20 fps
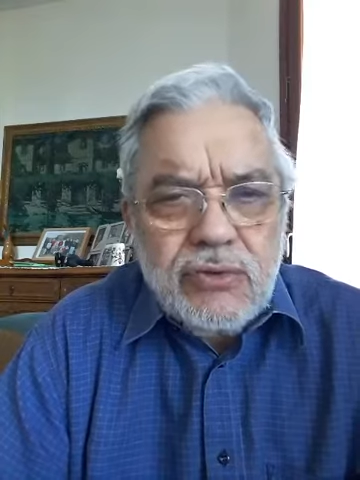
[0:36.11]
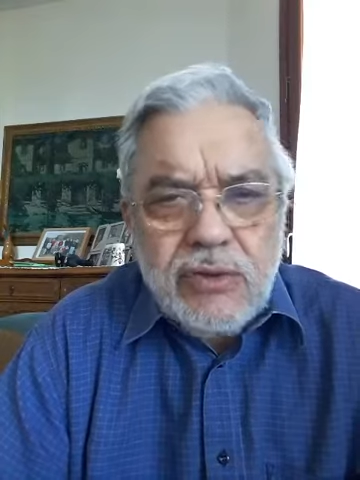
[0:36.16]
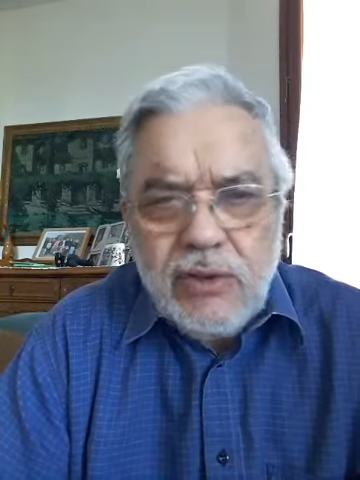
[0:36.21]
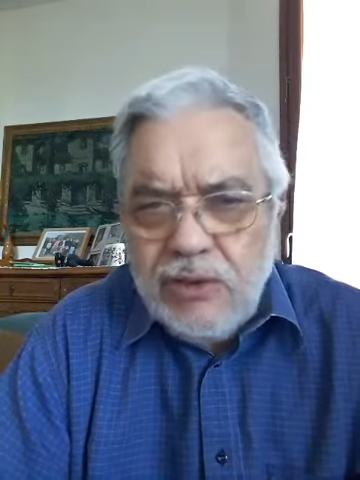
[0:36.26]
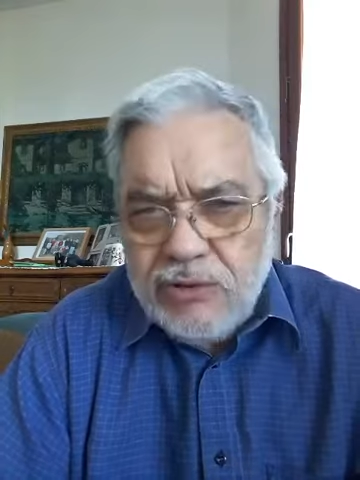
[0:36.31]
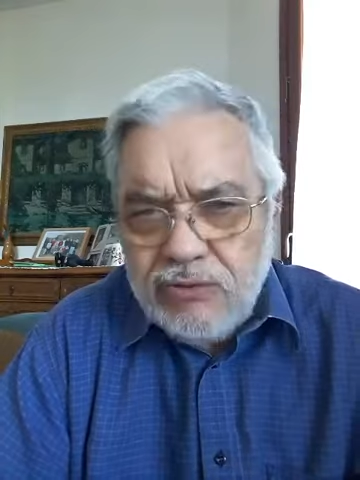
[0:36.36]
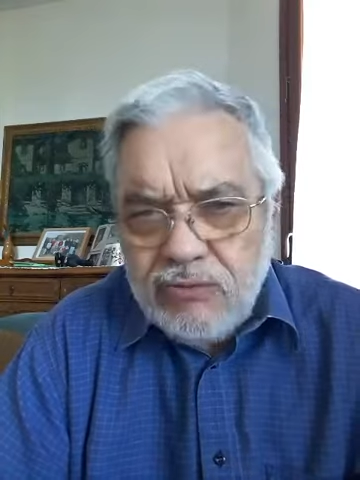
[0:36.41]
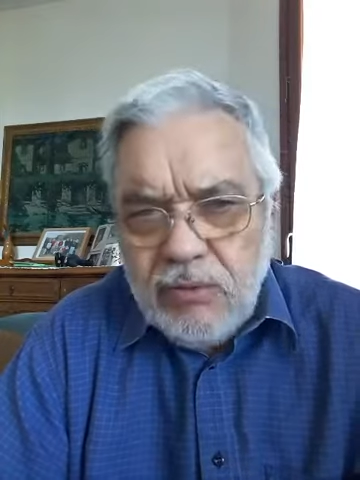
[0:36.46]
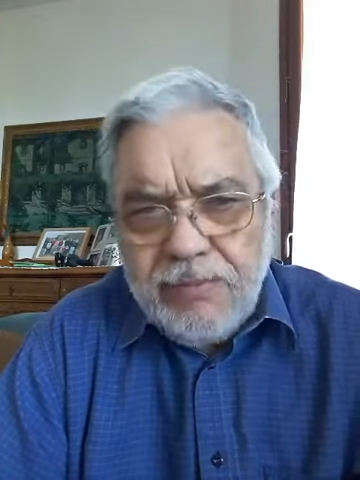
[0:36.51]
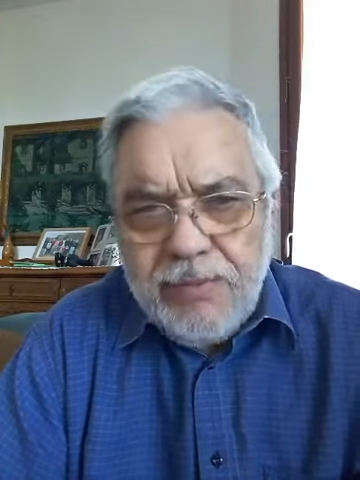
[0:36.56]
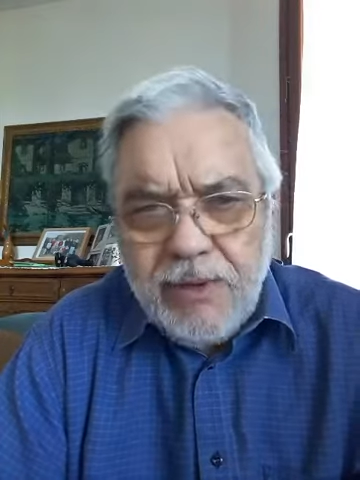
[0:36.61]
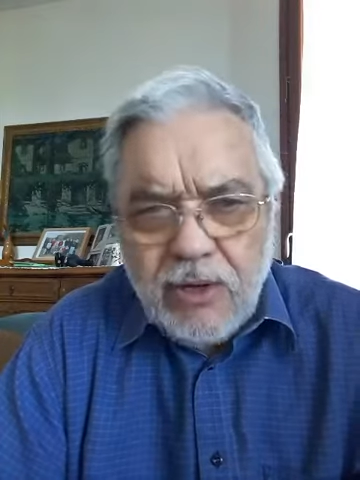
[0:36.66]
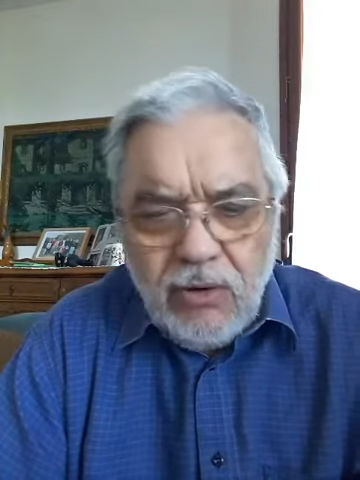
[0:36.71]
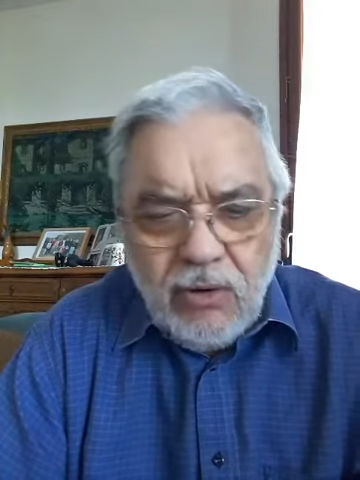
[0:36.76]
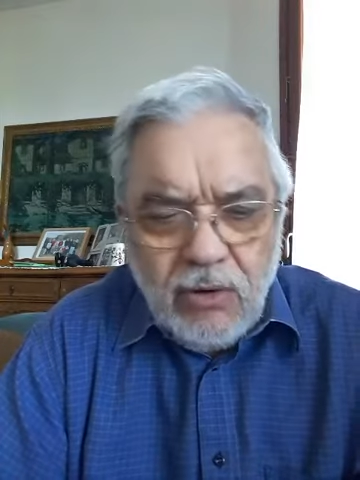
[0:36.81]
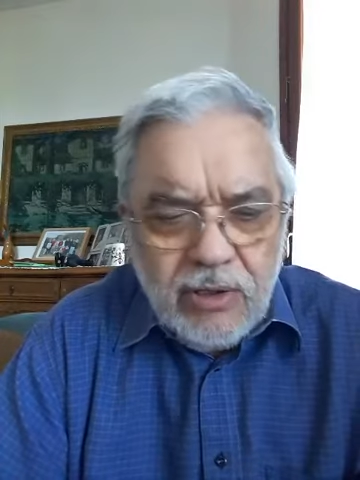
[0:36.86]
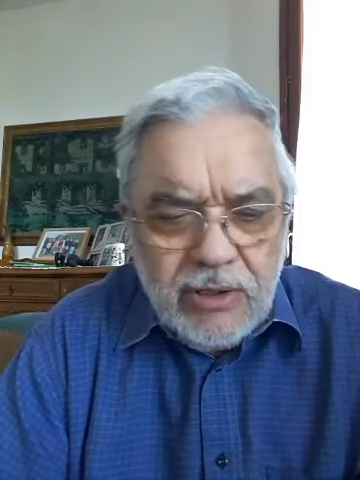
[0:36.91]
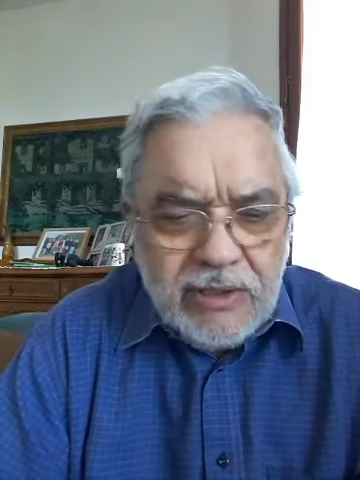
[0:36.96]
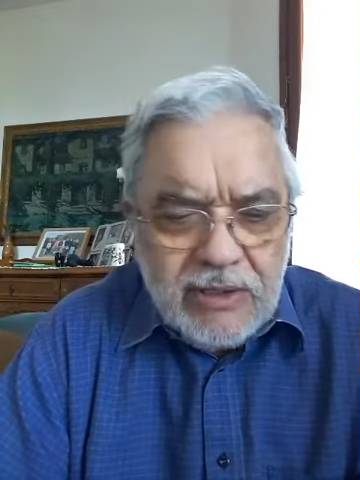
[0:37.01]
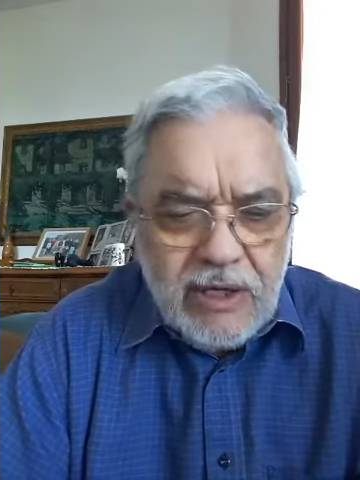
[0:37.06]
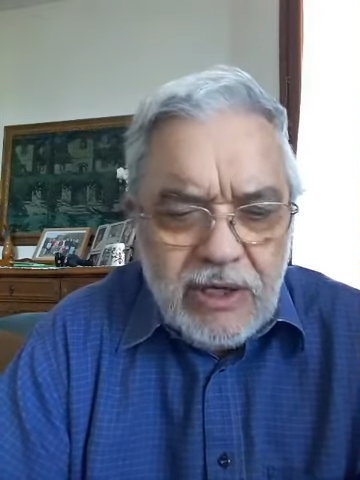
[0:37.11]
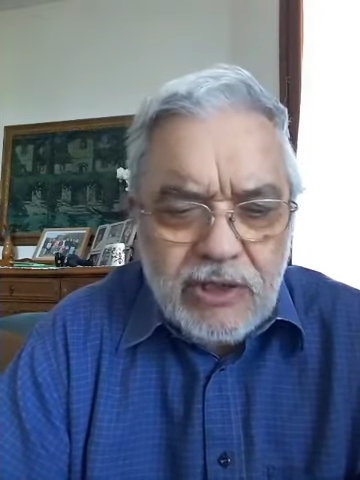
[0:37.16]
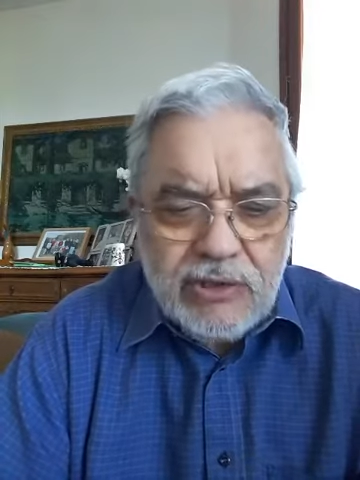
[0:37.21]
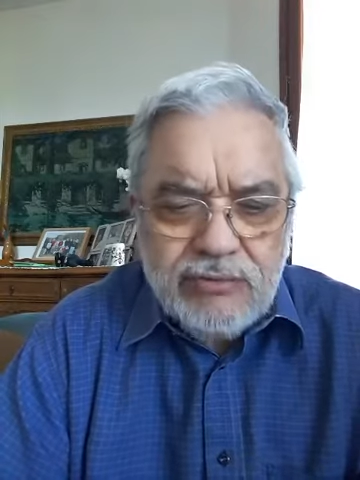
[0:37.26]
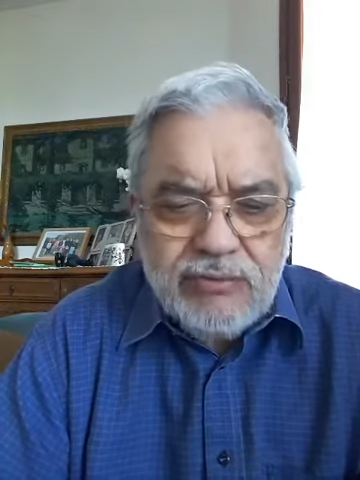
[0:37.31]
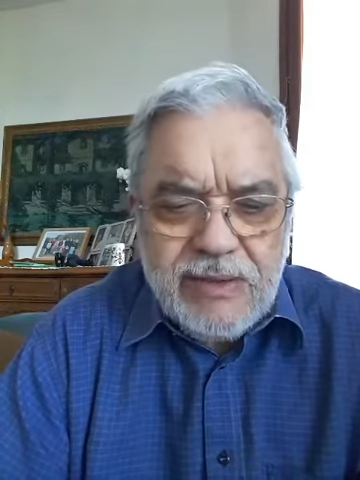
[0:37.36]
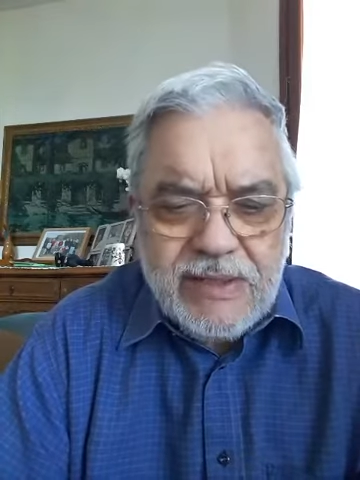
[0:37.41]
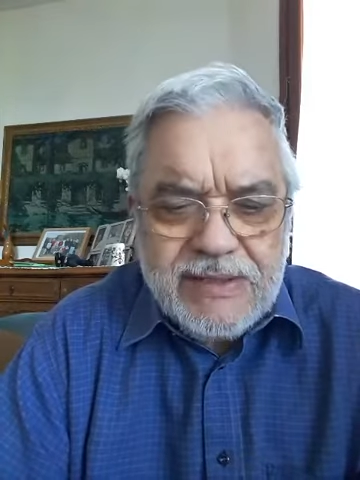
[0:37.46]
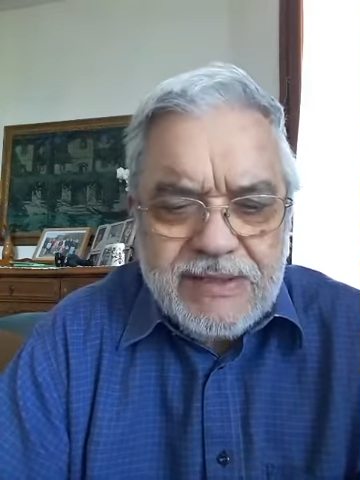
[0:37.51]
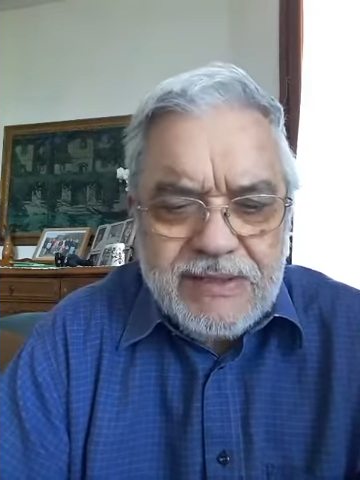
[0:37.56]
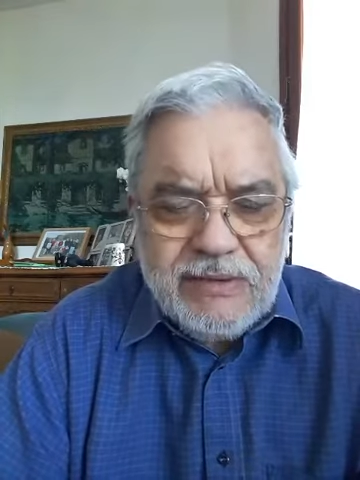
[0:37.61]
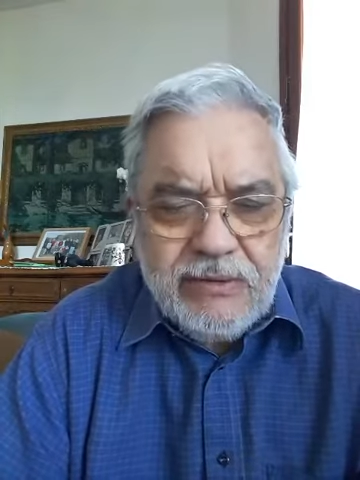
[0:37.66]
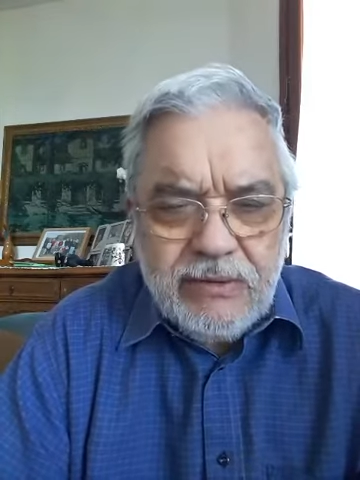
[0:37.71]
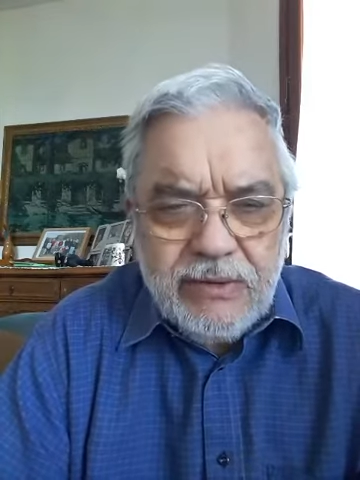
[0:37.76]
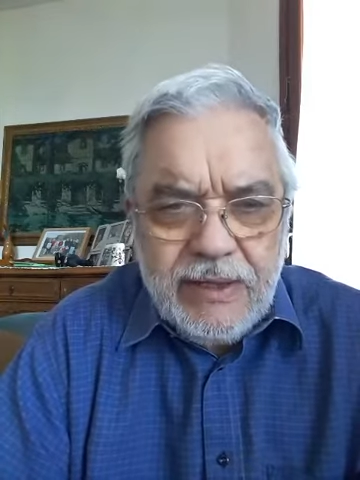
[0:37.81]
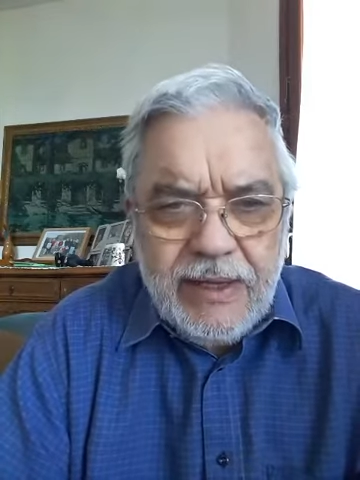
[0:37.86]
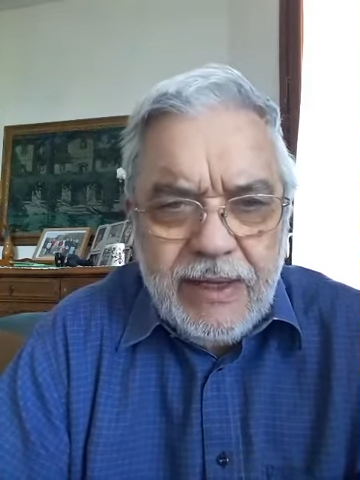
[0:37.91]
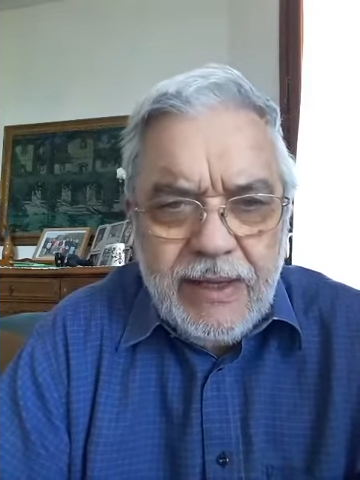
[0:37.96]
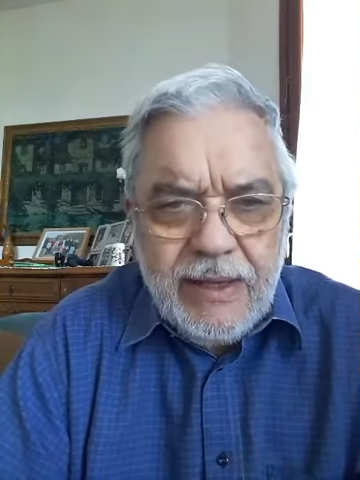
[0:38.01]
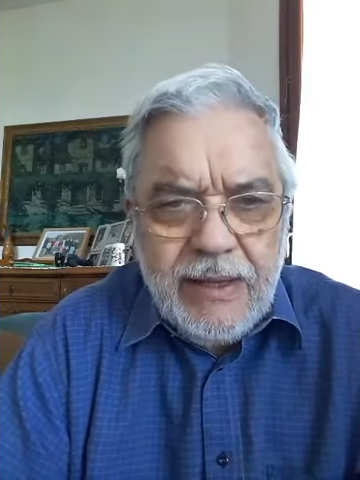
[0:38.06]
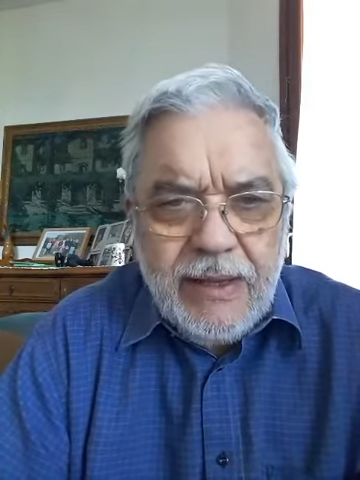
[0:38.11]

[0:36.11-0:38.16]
delle sue parole e delle sue azioni,